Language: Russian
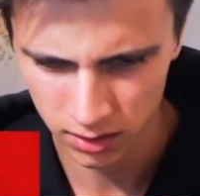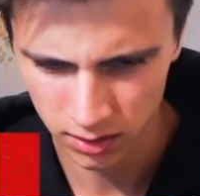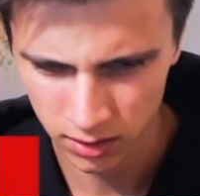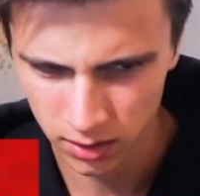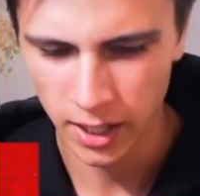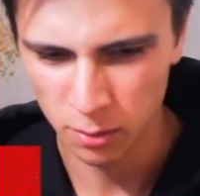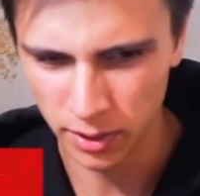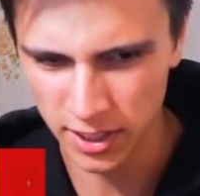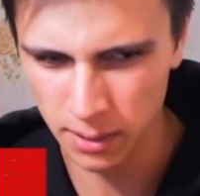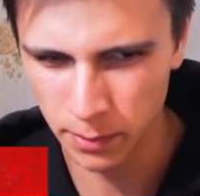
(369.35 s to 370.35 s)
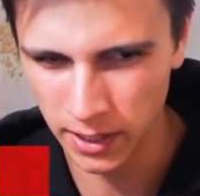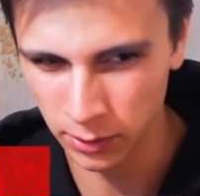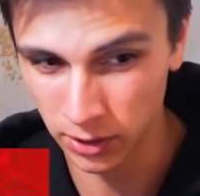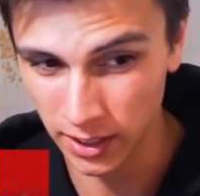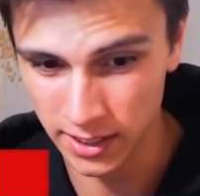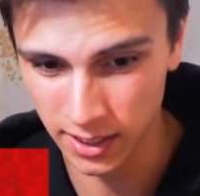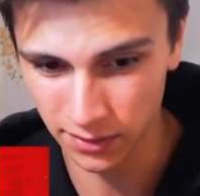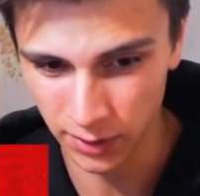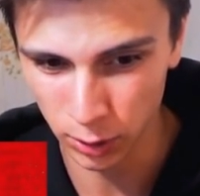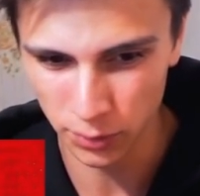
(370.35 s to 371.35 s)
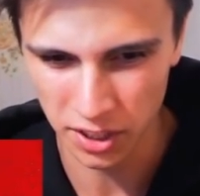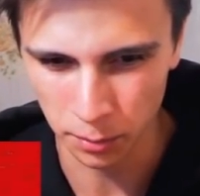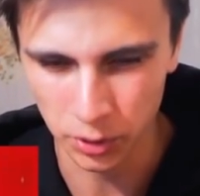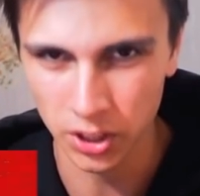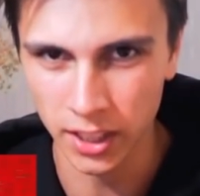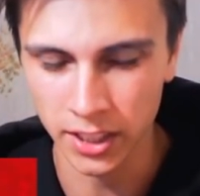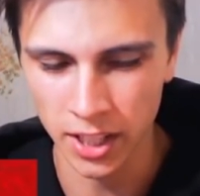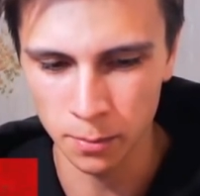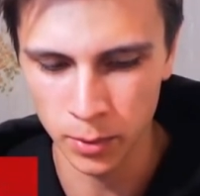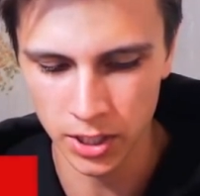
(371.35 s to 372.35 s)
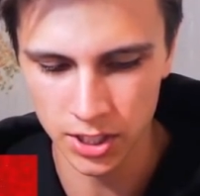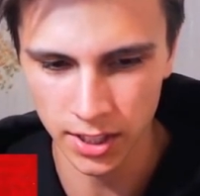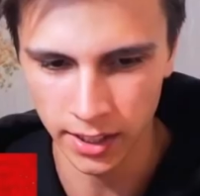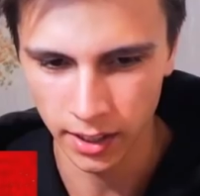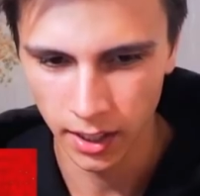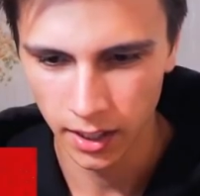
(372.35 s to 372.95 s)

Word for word: В принципе, этот адский Windows работает как и обычный.